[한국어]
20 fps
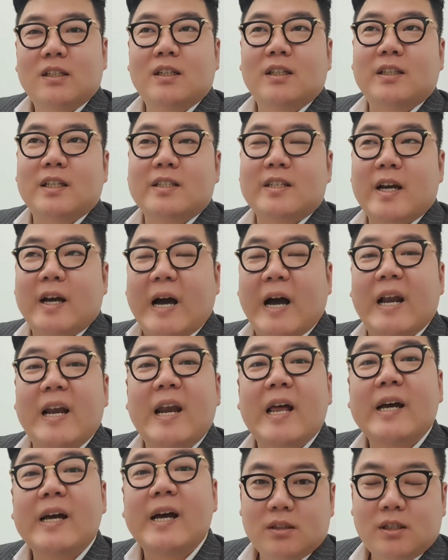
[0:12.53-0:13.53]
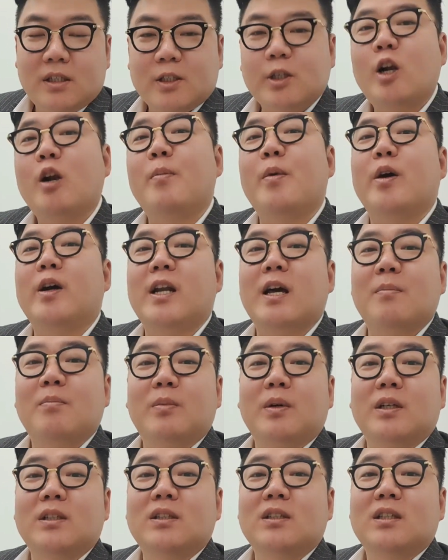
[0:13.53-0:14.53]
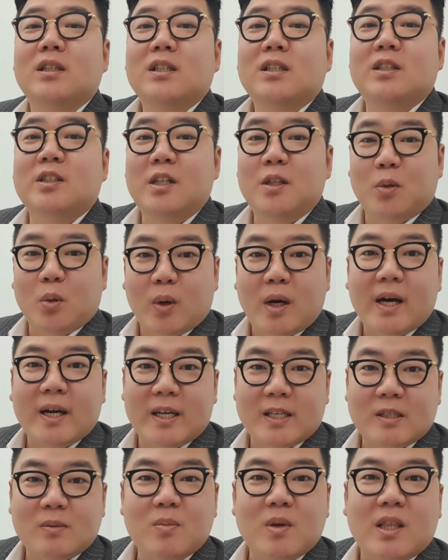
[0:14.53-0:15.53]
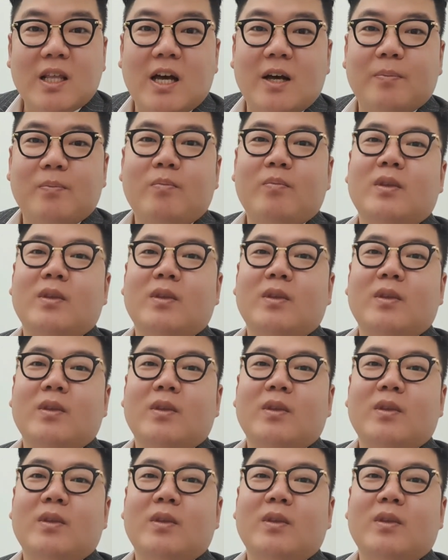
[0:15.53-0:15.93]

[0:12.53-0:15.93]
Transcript: 일단 제가 간략하게 설명을 한번 드리도록 하겠습니다